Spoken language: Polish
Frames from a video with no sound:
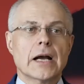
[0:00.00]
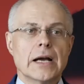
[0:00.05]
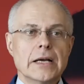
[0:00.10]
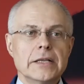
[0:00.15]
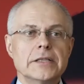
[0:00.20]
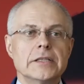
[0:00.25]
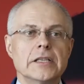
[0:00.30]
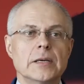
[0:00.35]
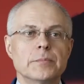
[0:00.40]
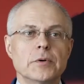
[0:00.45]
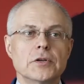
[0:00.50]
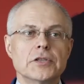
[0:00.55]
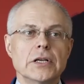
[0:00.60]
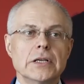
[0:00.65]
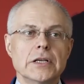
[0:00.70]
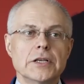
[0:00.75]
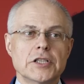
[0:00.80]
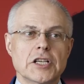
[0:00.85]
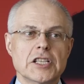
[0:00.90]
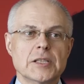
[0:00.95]
Chętnie
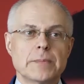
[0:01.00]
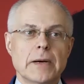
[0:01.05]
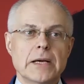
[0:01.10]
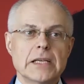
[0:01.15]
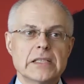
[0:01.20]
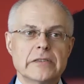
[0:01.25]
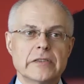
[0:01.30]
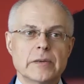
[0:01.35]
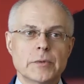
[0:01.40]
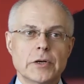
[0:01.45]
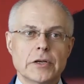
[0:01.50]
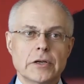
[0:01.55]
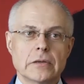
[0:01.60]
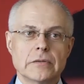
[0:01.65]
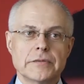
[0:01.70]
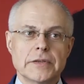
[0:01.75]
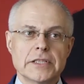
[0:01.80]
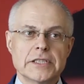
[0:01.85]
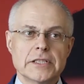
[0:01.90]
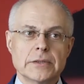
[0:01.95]
podzielę się z Państwem
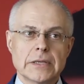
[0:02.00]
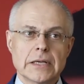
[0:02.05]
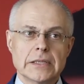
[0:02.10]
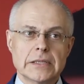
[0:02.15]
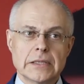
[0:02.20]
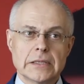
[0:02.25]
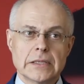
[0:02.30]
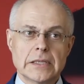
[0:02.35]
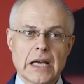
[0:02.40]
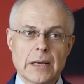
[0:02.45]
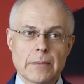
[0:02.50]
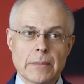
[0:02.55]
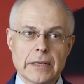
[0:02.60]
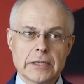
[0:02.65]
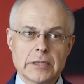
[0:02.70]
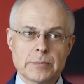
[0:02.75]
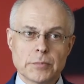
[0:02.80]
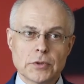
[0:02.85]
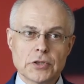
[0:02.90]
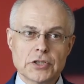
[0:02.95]
moją wiedzą na ten
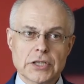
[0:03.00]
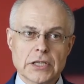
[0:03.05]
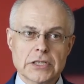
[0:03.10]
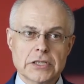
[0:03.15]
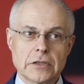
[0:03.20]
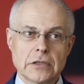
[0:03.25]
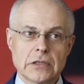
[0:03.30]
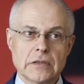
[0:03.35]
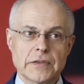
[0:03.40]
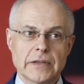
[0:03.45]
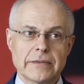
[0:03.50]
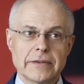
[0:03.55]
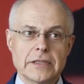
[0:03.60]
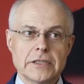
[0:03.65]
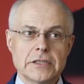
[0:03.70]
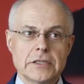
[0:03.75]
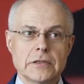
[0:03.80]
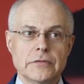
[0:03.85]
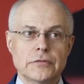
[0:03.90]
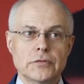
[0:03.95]
temat podczas
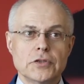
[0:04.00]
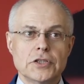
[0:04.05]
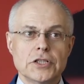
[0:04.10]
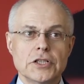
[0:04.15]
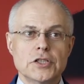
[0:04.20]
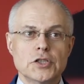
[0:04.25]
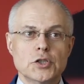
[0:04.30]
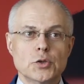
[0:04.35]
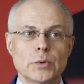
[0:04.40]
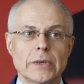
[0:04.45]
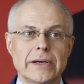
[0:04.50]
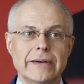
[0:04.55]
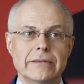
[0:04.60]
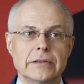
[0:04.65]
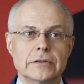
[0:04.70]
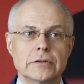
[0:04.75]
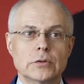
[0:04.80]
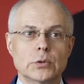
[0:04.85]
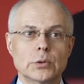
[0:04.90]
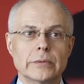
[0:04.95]
konferencji Fujitsu
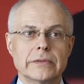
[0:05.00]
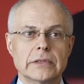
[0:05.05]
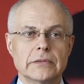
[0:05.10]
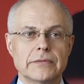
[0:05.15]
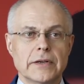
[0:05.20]
World Tour